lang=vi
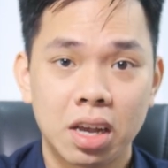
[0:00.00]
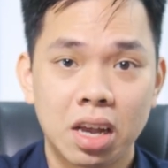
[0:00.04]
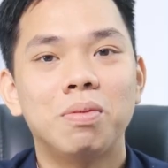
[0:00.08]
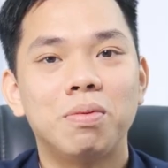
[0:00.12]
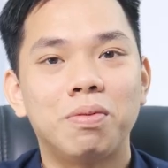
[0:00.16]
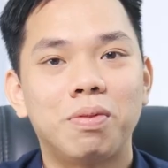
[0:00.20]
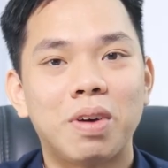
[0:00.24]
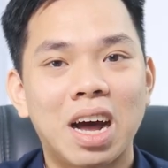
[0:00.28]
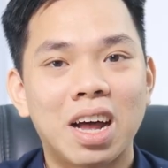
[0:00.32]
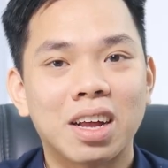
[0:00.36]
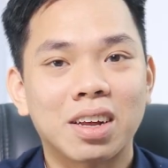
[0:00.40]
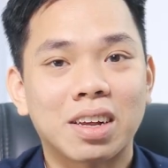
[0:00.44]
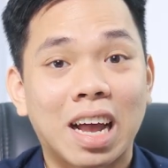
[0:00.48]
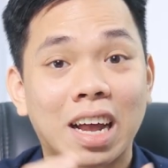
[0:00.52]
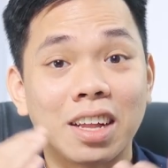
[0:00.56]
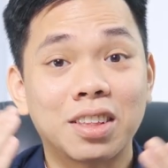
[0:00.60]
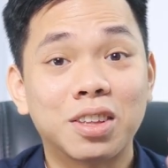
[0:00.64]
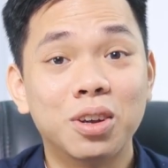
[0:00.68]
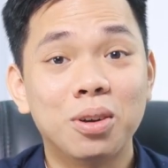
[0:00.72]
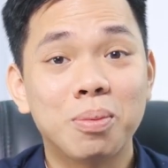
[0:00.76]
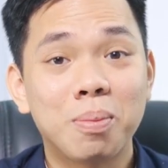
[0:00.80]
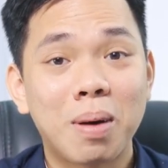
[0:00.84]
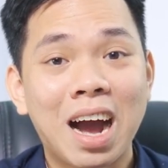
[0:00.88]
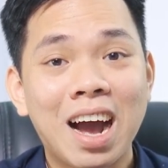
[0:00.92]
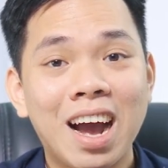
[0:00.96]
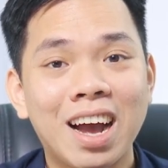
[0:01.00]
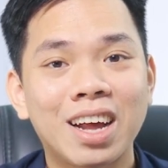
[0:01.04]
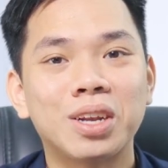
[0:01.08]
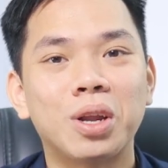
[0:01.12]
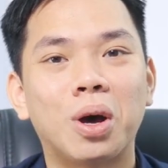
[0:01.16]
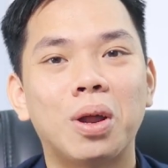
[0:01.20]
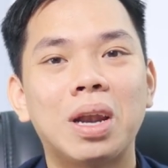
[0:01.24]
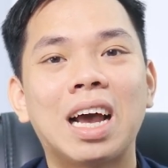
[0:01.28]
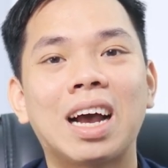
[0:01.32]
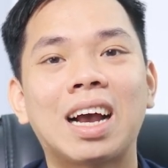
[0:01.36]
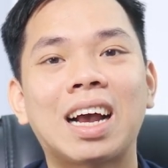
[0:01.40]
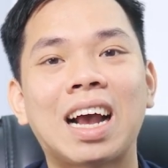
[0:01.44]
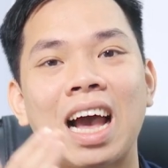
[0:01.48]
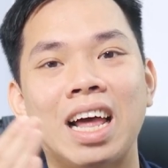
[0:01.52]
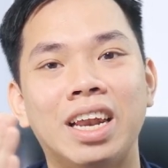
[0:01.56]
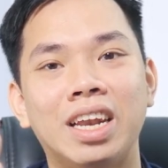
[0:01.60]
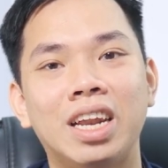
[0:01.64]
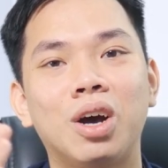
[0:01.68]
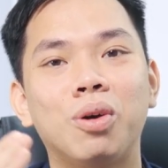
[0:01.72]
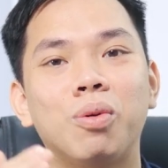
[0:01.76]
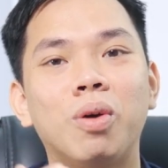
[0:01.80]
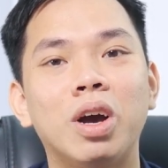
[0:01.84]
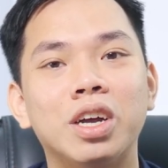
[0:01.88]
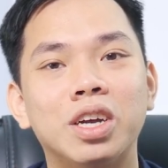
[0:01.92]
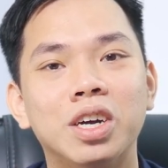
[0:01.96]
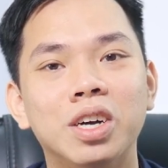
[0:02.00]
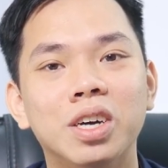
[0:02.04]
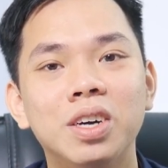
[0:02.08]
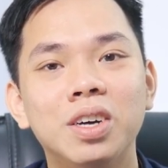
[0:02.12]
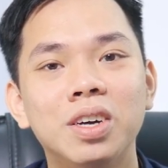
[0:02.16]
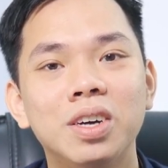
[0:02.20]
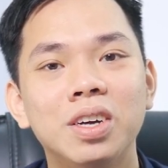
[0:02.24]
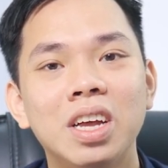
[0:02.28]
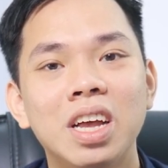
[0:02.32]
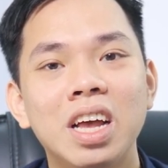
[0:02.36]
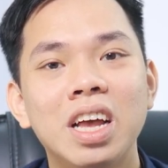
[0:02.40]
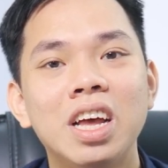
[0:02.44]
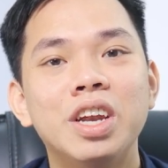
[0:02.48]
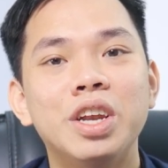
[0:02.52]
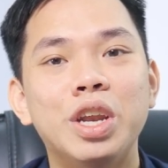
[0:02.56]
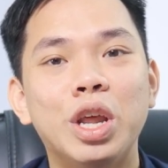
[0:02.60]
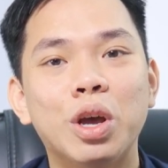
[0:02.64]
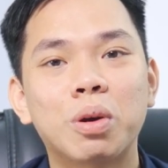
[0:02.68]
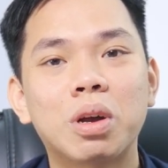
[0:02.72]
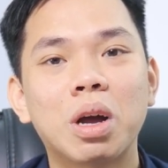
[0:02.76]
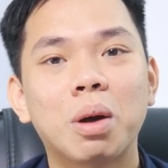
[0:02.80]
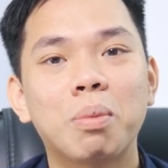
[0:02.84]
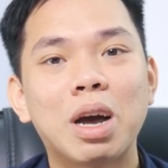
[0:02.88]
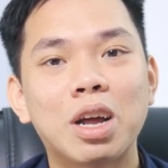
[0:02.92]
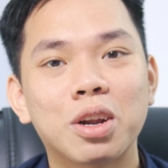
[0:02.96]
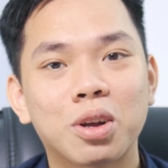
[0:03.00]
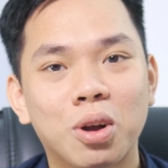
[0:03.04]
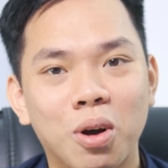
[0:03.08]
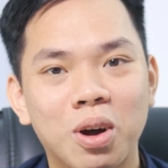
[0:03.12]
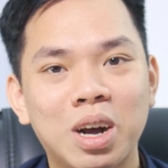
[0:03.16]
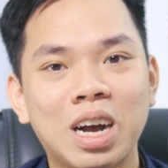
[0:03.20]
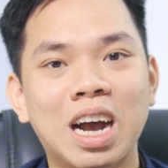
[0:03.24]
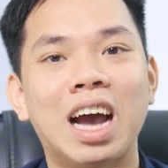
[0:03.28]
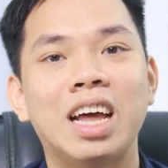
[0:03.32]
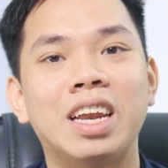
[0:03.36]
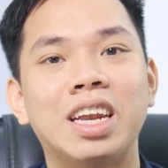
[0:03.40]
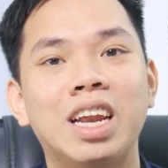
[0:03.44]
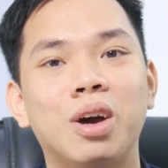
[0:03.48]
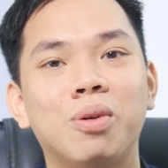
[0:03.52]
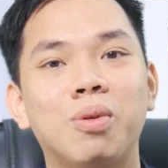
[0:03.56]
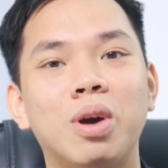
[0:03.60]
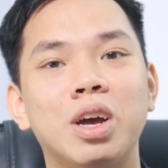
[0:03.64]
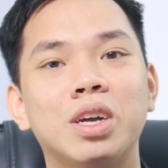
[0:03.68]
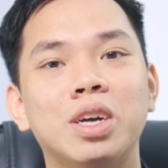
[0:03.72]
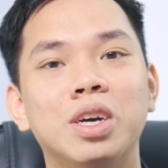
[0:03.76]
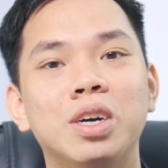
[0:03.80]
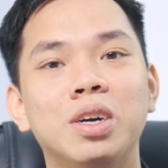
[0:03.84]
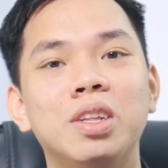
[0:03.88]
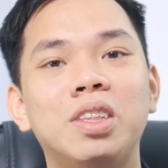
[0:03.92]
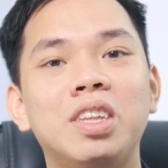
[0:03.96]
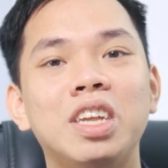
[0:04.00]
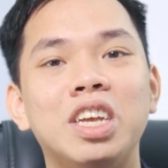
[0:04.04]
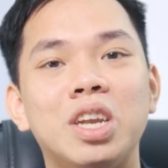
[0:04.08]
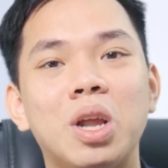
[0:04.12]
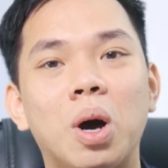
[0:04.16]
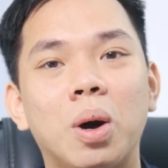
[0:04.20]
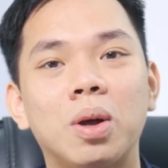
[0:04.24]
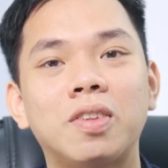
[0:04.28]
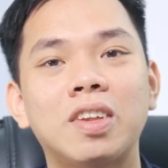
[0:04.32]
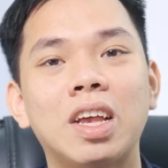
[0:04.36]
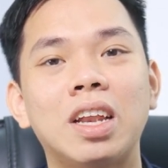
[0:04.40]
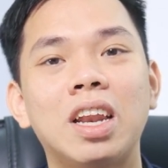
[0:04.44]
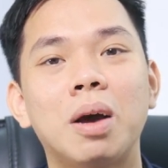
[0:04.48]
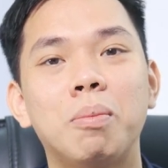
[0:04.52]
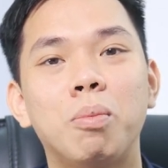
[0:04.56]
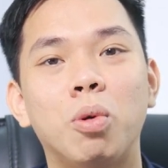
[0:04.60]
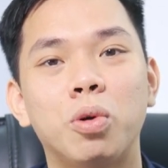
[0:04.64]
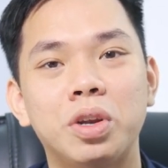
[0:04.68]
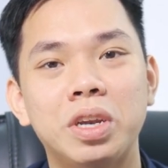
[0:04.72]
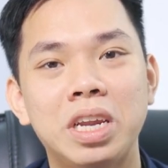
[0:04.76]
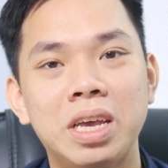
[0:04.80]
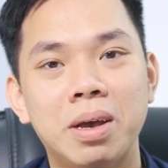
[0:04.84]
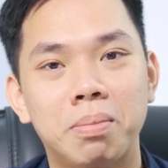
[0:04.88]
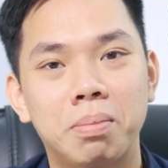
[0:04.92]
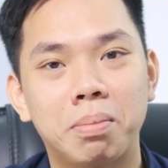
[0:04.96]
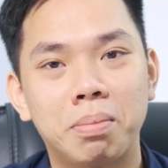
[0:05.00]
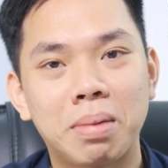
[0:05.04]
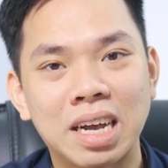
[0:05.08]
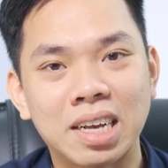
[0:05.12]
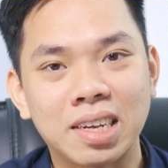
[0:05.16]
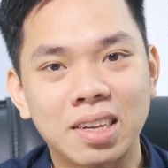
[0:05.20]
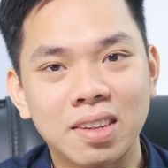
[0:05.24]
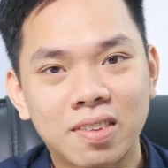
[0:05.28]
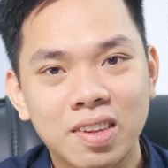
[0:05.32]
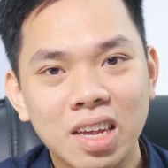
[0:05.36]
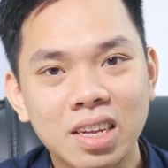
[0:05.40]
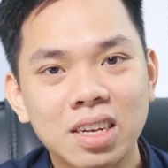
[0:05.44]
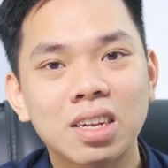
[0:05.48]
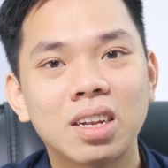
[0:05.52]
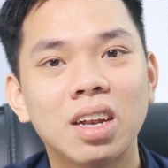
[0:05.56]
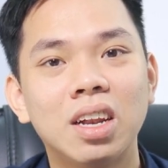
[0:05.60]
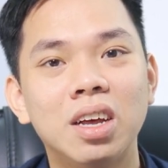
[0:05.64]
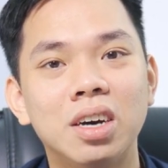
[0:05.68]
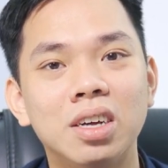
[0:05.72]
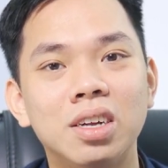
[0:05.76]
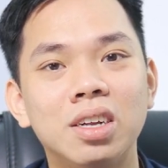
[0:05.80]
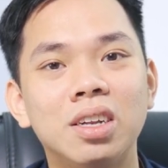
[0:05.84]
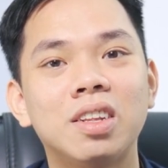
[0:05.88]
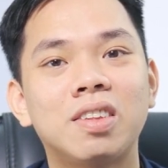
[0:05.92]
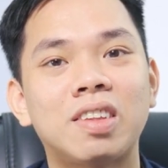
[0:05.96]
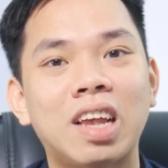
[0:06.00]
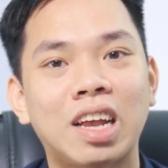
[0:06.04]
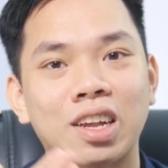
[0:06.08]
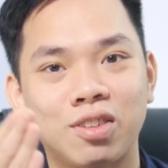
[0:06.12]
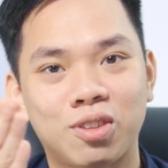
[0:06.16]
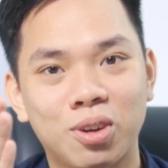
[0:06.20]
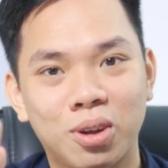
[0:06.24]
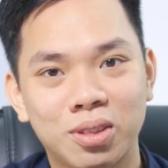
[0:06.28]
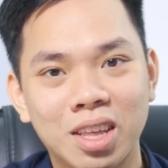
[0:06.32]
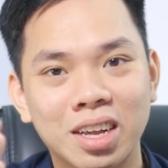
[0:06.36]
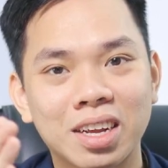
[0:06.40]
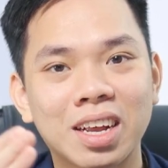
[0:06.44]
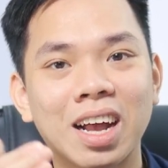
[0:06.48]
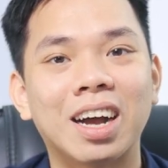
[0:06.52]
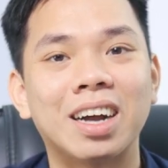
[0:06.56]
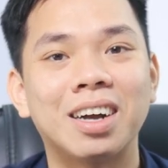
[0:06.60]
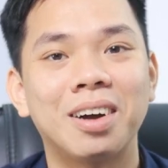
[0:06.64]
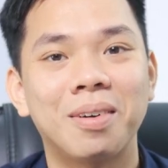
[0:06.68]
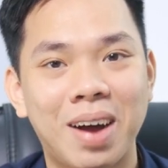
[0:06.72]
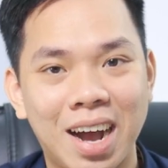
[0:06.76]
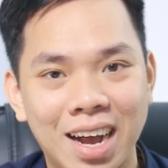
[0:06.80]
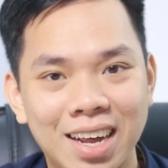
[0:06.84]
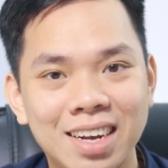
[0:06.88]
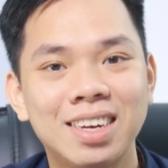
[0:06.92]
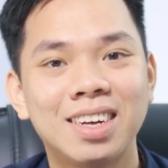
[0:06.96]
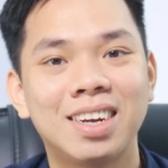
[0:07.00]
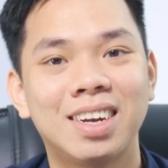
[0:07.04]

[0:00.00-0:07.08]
Và cái thứ ba đó là khả năng ngoại ngữ. Nếu các bạn có khả năng ngoại ngữ thì đó sẽ là một điểm mạnh rất lớn dành cho tất cả các bạn.